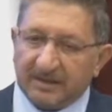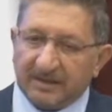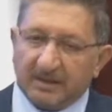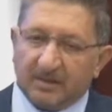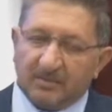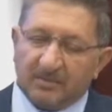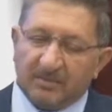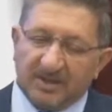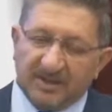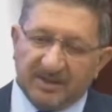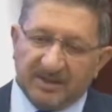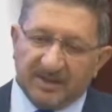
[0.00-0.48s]

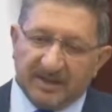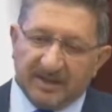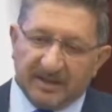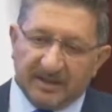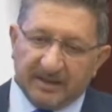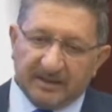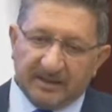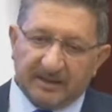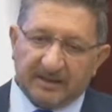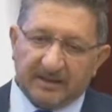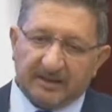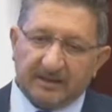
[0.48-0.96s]
Biz
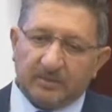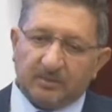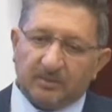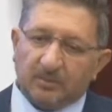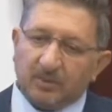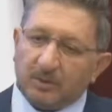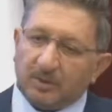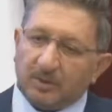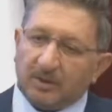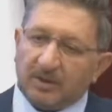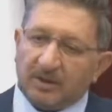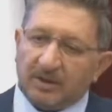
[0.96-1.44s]
gerekli
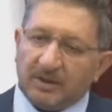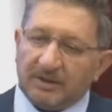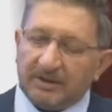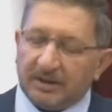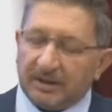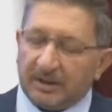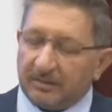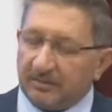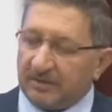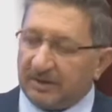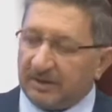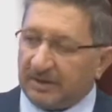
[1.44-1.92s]
bütün
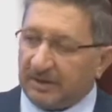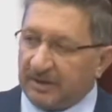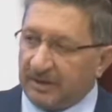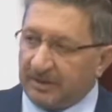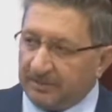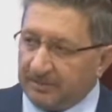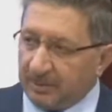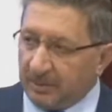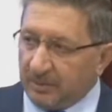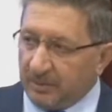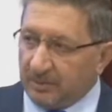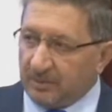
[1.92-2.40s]
aktarımları
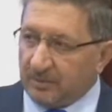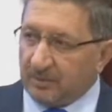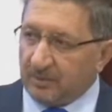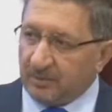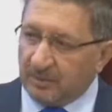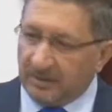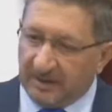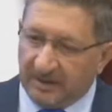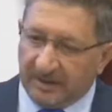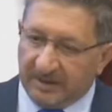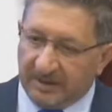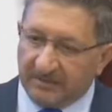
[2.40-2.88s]
yapıyoruz.
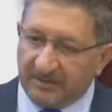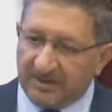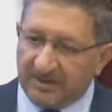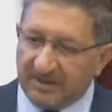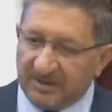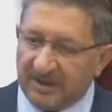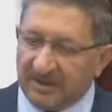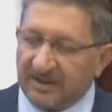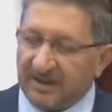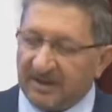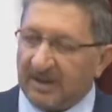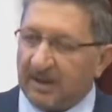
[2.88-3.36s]
Üyelerimizden
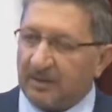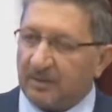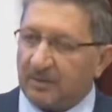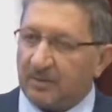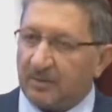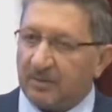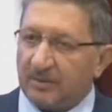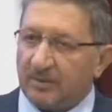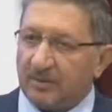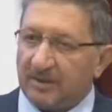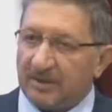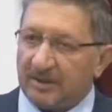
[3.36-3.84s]
gelen
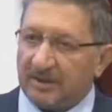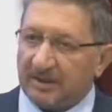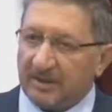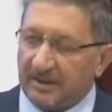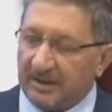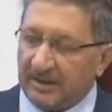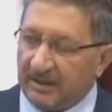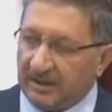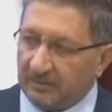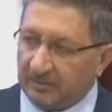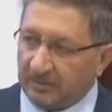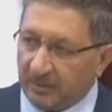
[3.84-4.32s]
sorunları
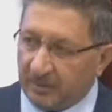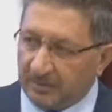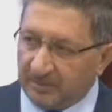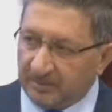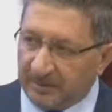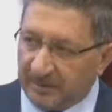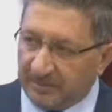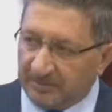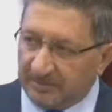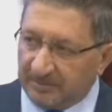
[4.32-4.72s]
derleyip toplayıp